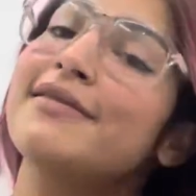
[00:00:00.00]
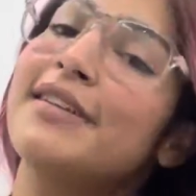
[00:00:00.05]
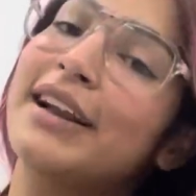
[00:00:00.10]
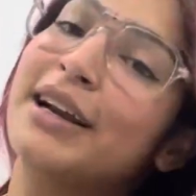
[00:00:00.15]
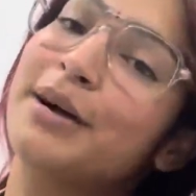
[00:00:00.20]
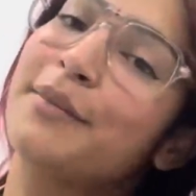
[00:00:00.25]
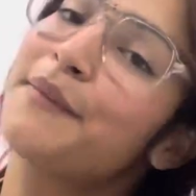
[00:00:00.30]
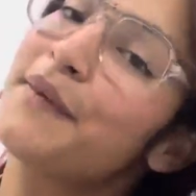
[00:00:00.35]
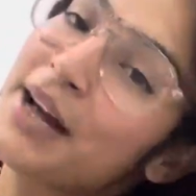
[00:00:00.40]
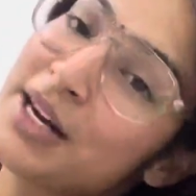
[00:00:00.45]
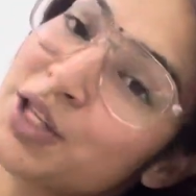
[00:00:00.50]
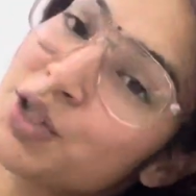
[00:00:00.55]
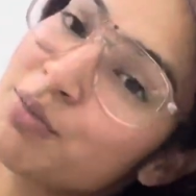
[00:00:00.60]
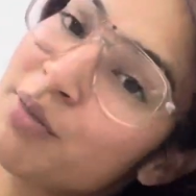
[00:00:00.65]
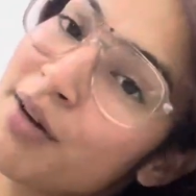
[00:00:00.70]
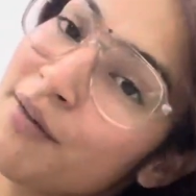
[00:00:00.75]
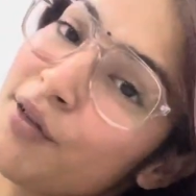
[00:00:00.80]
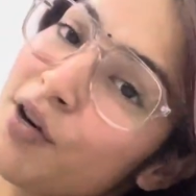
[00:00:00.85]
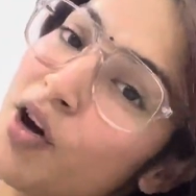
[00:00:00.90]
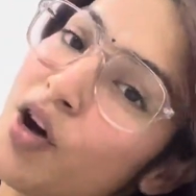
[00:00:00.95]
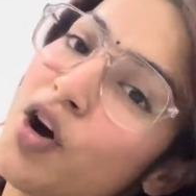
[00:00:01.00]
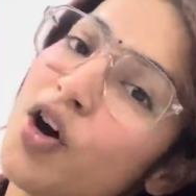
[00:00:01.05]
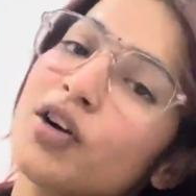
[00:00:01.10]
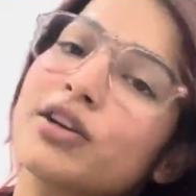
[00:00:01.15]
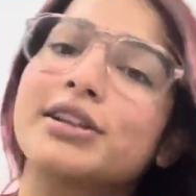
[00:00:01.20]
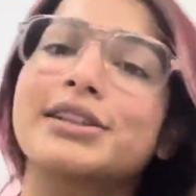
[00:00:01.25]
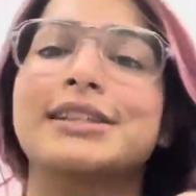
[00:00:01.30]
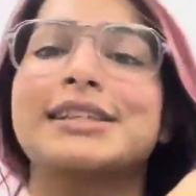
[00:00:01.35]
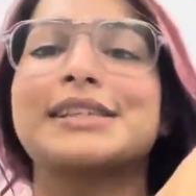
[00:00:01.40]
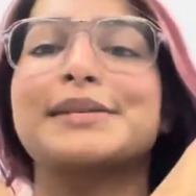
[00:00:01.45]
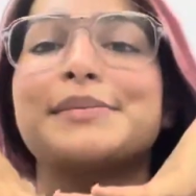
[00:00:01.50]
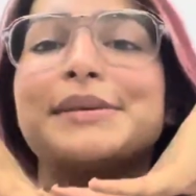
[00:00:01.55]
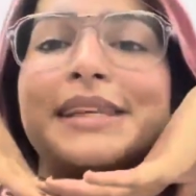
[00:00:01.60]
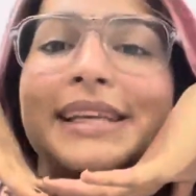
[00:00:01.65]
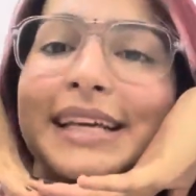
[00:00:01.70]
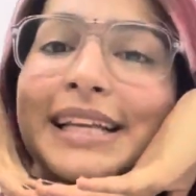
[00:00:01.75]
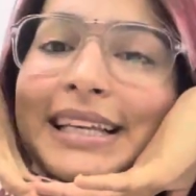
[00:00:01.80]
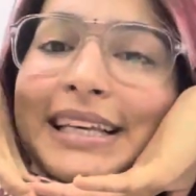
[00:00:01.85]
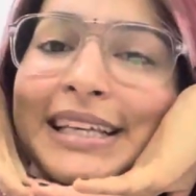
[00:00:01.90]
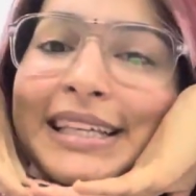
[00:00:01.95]
Welcome back to my vlog. This is me
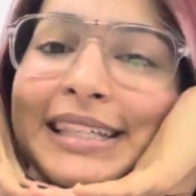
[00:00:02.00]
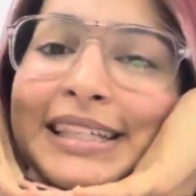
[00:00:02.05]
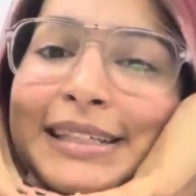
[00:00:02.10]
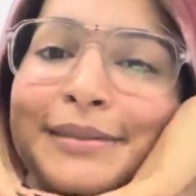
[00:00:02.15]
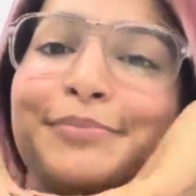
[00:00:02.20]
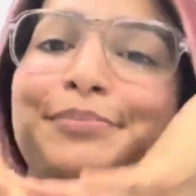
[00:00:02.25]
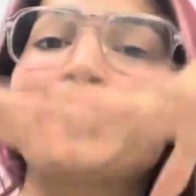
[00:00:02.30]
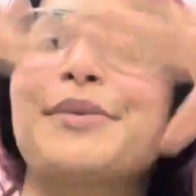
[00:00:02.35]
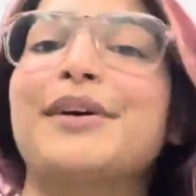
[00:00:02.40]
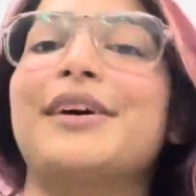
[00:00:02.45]
Glib.